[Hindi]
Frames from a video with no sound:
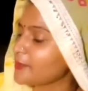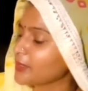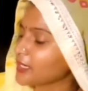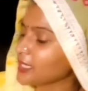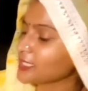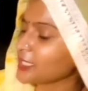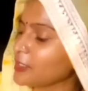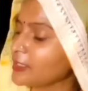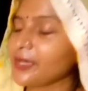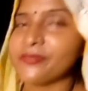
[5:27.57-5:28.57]
शाम का
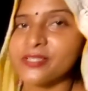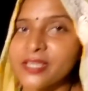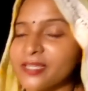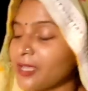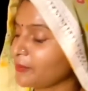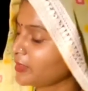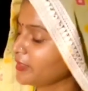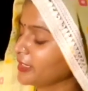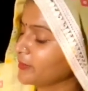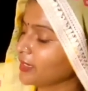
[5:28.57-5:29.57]
नाश्ता काफ़ी सारे काम
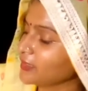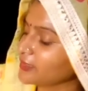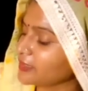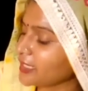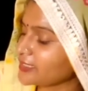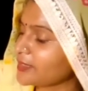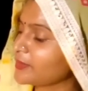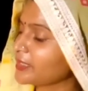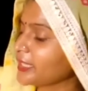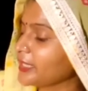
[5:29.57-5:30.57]
करने के बाद नाश्ता
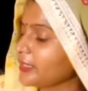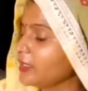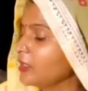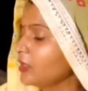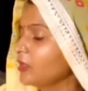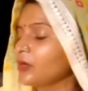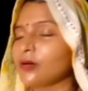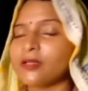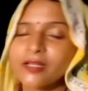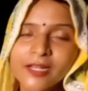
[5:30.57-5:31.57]
बनता है
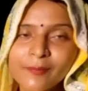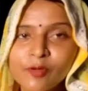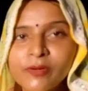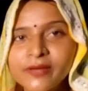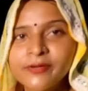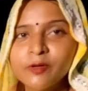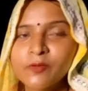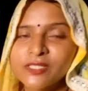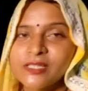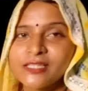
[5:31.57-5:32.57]
और अगर आपको हमारे वीडियो
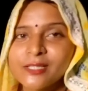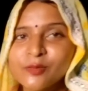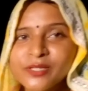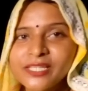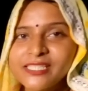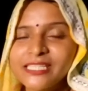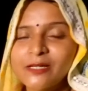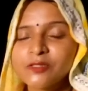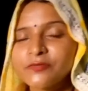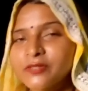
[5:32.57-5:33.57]
पसंद आता है तो मेरे चैनल
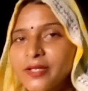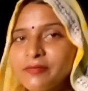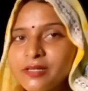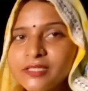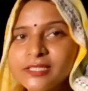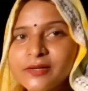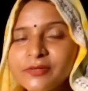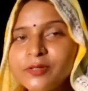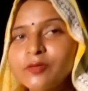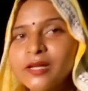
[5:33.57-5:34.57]
सब्सक्राइब कर लीजिएगा
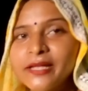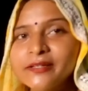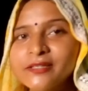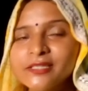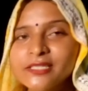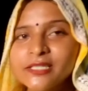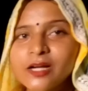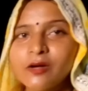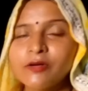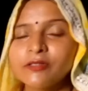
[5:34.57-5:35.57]
वीडियो को लाइक कर दीजिएगा
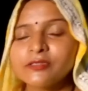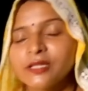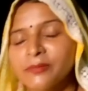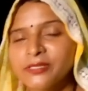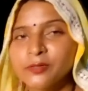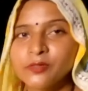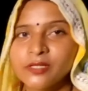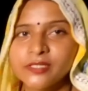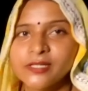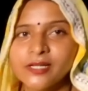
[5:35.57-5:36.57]
और कमेंट जरूर
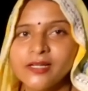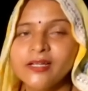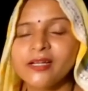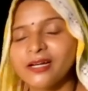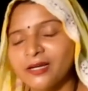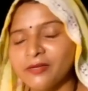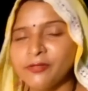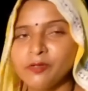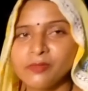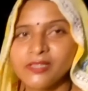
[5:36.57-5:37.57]
करिएगा अगले
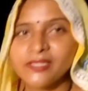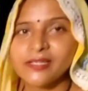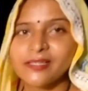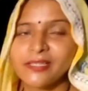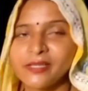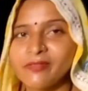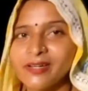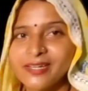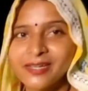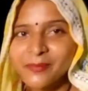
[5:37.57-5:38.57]
वीडियो मिलते हैं
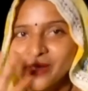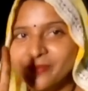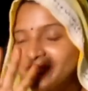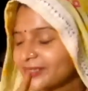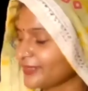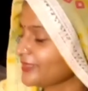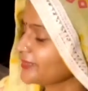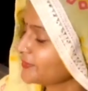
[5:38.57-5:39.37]
धन्यवाद टाटा बाय